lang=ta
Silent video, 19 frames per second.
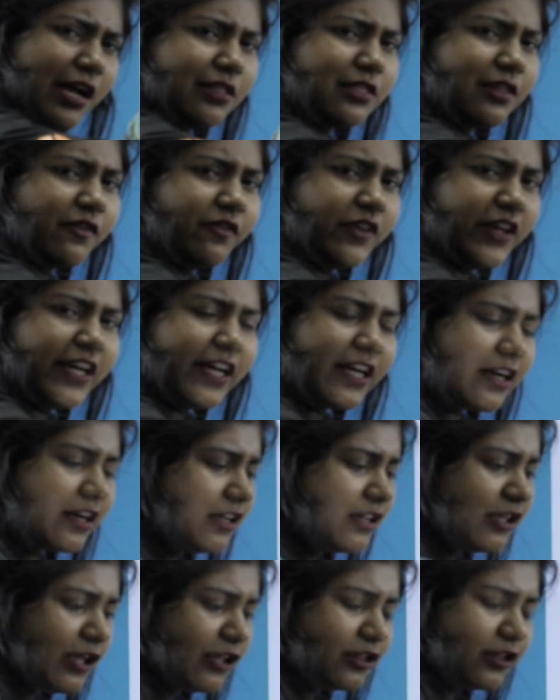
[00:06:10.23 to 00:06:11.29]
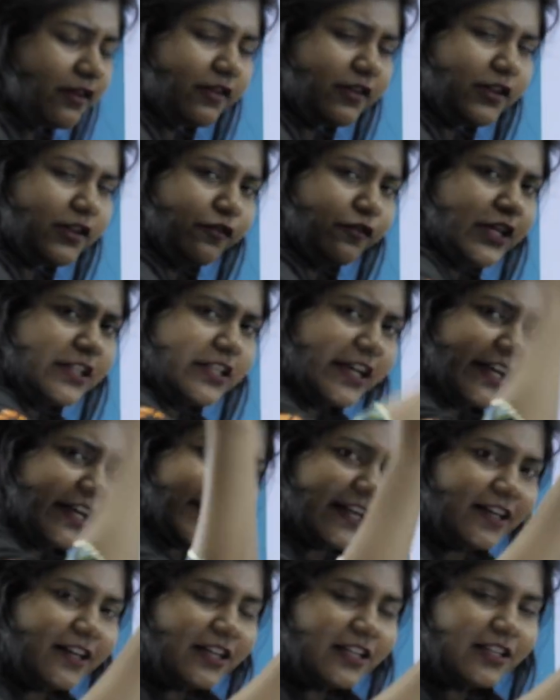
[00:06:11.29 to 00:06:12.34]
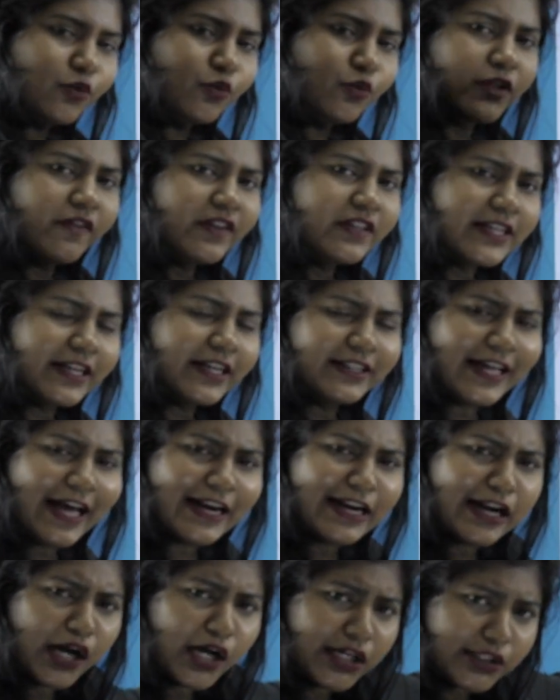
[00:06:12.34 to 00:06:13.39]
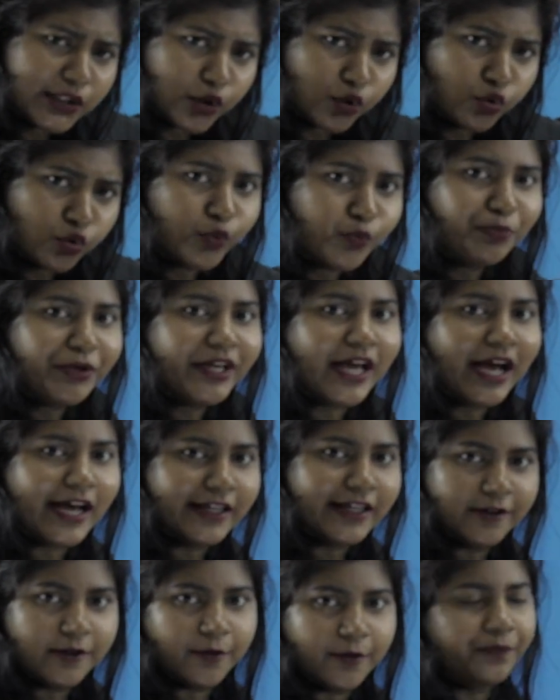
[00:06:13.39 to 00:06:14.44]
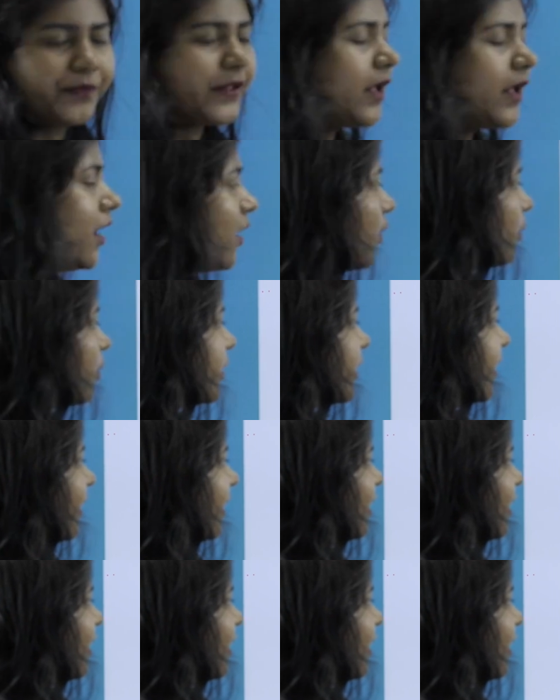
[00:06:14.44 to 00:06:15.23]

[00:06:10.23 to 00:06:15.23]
அந்த வேர்லேருந்து அந்த வந்து விட்ஸ் எடுக்கிறதுக்கு உதவி செய்கிறது யாருன்னா இந்த குருப்பி ஆயுதம் ஓகே